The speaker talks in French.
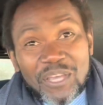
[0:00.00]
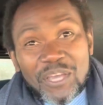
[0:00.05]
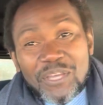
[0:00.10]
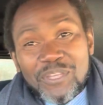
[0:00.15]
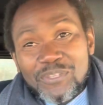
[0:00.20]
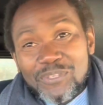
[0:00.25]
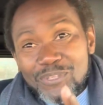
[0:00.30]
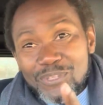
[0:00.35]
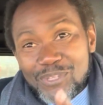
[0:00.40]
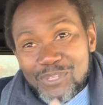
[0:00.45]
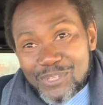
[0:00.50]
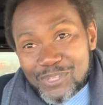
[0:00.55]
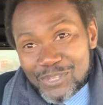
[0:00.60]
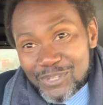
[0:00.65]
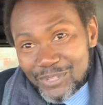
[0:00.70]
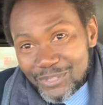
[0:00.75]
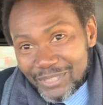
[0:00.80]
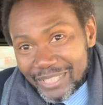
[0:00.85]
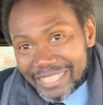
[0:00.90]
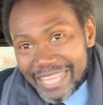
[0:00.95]
du
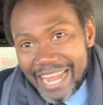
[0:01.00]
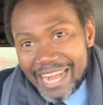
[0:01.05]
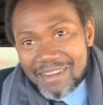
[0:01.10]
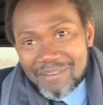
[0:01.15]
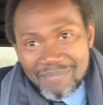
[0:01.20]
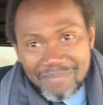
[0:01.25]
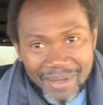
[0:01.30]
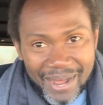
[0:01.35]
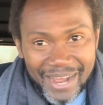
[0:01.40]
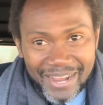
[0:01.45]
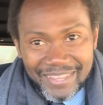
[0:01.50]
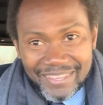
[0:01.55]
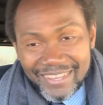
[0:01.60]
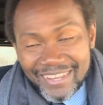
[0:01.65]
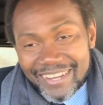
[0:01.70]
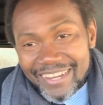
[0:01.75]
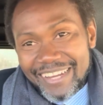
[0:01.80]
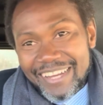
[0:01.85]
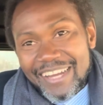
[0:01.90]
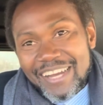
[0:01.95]
sud d'Allemagne,
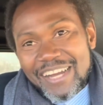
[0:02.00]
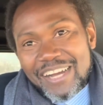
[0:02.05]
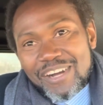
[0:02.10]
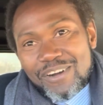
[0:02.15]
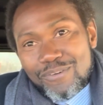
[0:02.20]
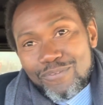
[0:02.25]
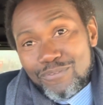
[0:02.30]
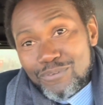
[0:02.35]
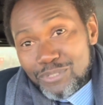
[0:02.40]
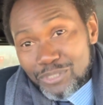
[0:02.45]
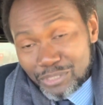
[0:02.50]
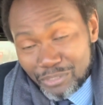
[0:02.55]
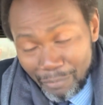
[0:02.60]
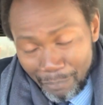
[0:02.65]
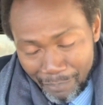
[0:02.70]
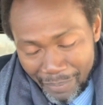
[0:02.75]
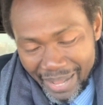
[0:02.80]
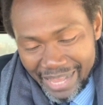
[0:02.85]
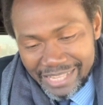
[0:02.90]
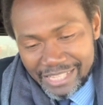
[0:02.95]
où je
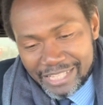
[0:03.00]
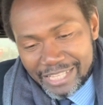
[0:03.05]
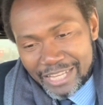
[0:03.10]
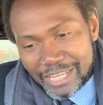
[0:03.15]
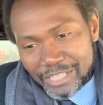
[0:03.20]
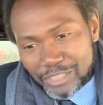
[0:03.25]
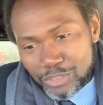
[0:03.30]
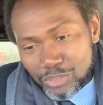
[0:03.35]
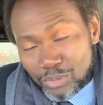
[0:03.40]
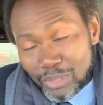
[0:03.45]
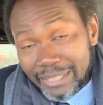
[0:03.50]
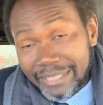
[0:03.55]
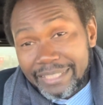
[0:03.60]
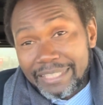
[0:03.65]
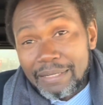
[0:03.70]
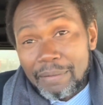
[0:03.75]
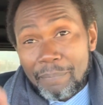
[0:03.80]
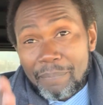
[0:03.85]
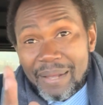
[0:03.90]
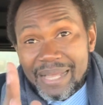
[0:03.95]
passe, je suis en train
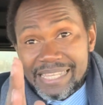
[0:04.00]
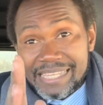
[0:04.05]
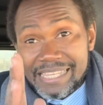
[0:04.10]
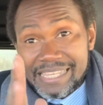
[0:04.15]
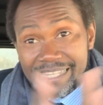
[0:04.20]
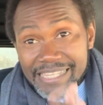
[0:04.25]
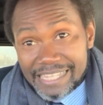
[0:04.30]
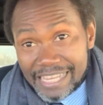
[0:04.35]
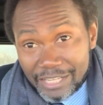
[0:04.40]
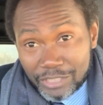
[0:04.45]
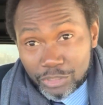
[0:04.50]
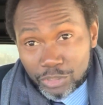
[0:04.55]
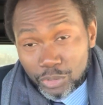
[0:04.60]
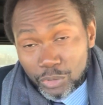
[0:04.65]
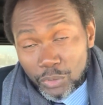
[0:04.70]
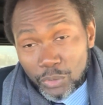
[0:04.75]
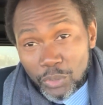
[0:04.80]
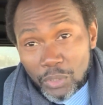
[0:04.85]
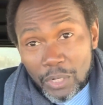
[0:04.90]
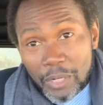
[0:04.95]
de passer 5
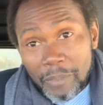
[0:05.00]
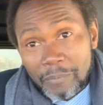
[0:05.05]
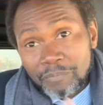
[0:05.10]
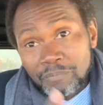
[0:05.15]
jours